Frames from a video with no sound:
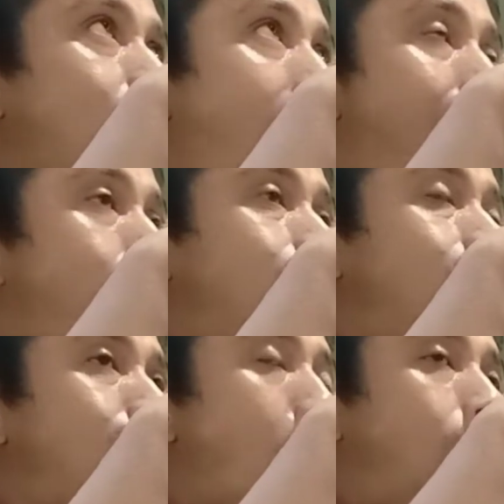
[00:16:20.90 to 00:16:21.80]
inano ko
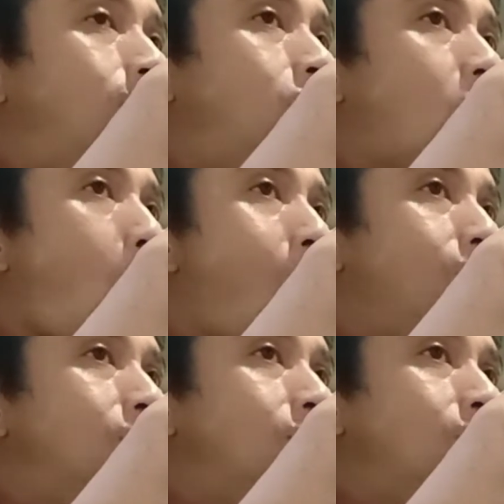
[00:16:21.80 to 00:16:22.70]
na lang
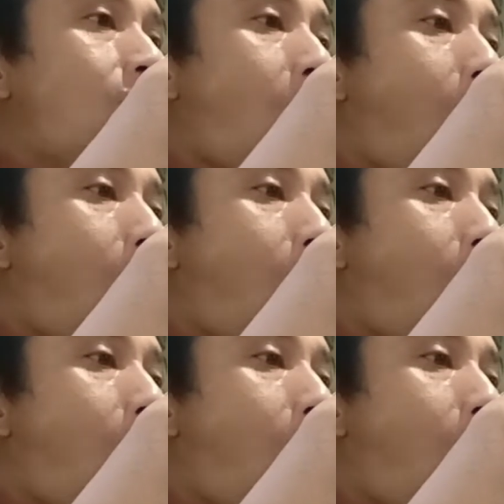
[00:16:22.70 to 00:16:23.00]
uh,